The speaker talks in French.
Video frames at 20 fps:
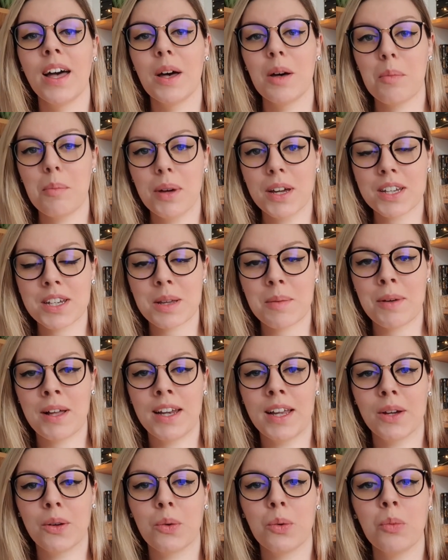Benjamin
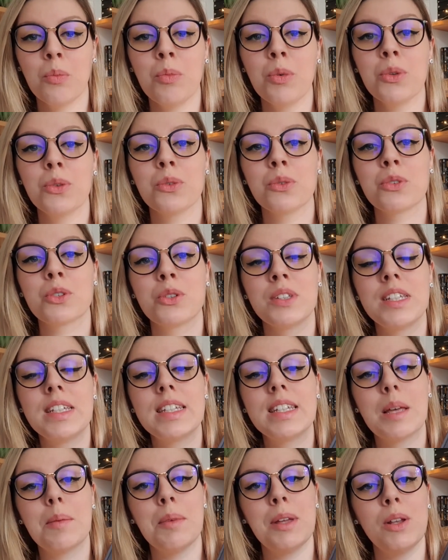Lacombe. Donc je n'ai
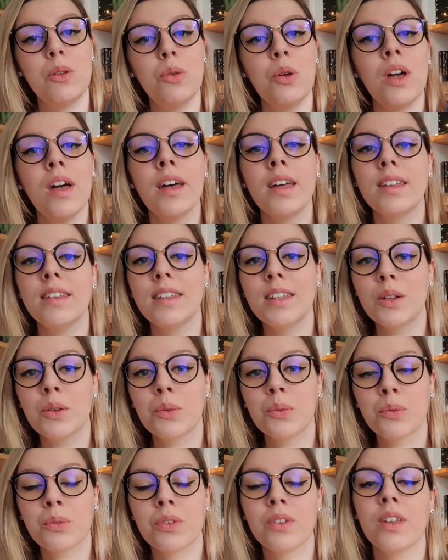jamais lu les
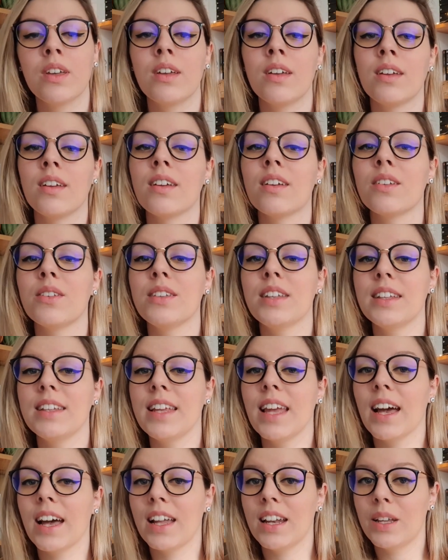contes euh,
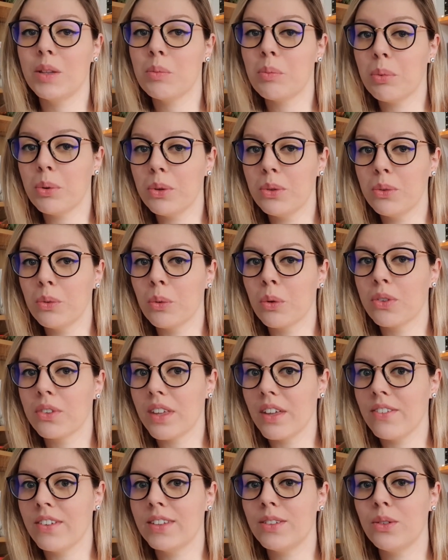d'Edgar Allan Poe, donc
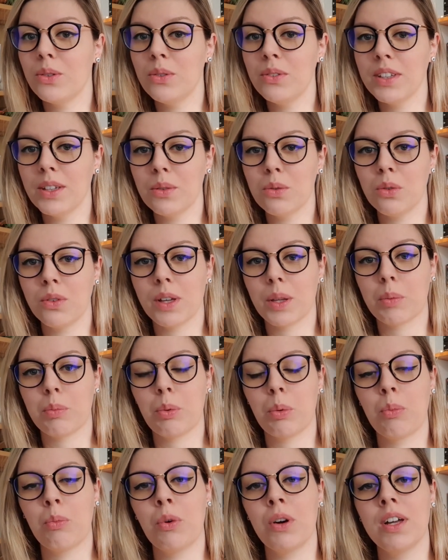ça va être une découverte
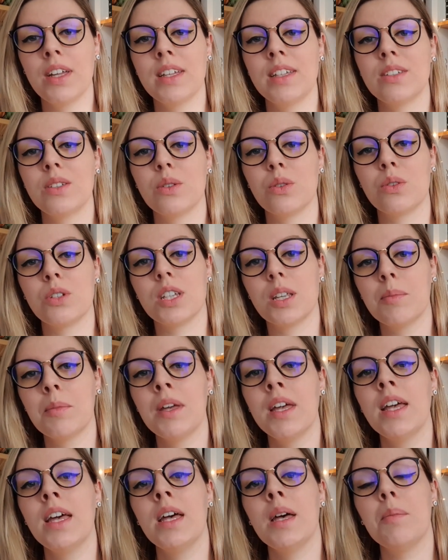pour moi. Et ce que j'aime,
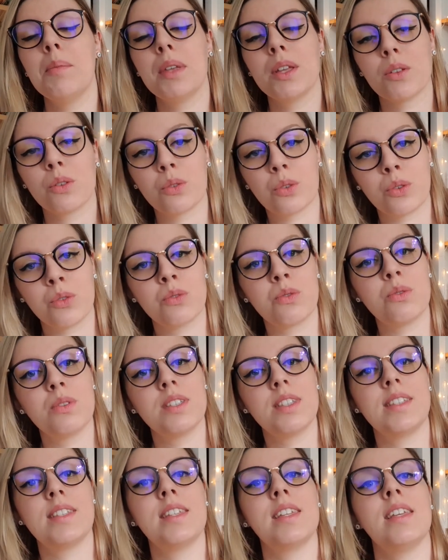bien entendu,
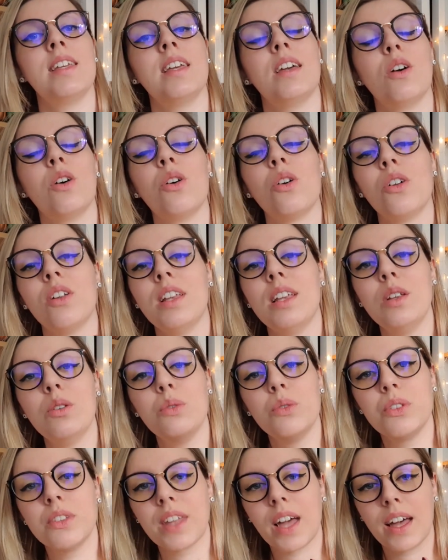c'est
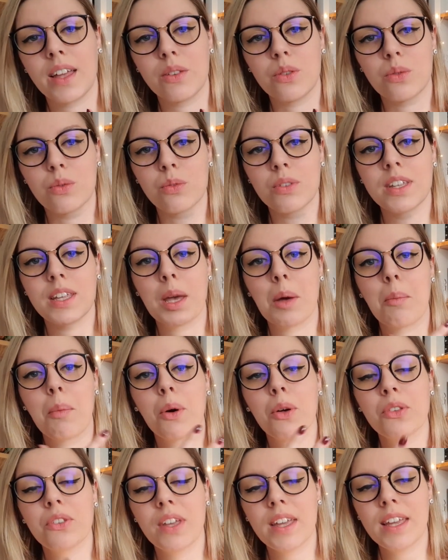l'illustration qui apporte